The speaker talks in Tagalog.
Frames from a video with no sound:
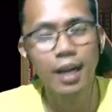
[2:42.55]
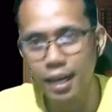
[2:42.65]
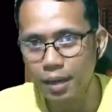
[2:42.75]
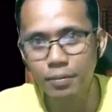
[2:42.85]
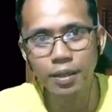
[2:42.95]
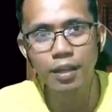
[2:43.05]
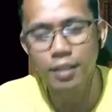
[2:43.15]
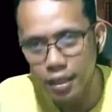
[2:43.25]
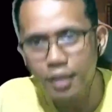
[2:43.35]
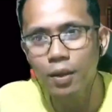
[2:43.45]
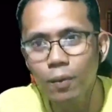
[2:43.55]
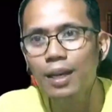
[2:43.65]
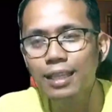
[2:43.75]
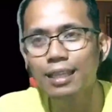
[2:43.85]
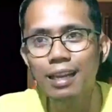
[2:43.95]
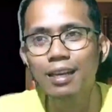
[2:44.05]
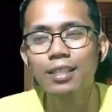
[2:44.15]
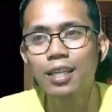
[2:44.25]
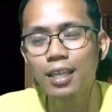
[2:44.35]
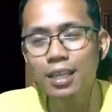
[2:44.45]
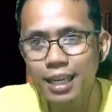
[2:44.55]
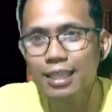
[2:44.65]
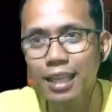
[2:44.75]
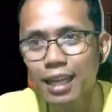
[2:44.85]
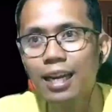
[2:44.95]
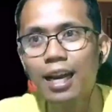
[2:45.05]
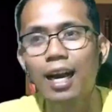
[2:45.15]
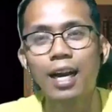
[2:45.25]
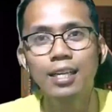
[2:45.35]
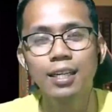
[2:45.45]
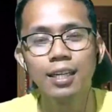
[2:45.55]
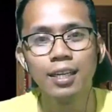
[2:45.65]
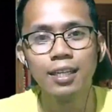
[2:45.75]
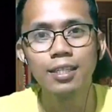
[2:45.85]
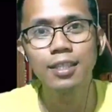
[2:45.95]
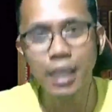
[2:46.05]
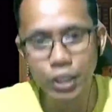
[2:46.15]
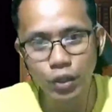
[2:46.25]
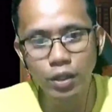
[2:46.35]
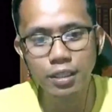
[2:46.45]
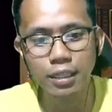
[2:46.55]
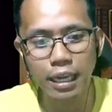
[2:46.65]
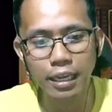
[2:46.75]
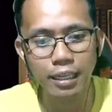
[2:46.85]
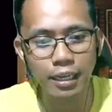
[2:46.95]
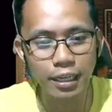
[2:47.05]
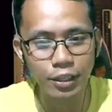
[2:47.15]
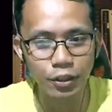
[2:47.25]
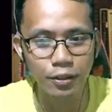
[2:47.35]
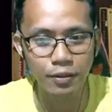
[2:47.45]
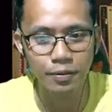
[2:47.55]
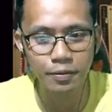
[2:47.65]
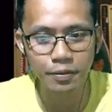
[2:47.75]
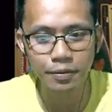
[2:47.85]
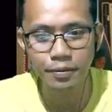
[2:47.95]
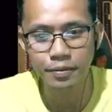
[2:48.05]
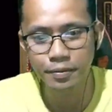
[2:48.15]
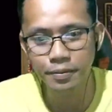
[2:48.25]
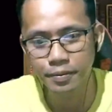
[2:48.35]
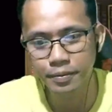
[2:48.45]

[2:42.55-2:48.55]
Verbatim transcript: Alam niya, naniniwala talaga siya na yan talaga ang statue ng satanic religion. Ah, alam naman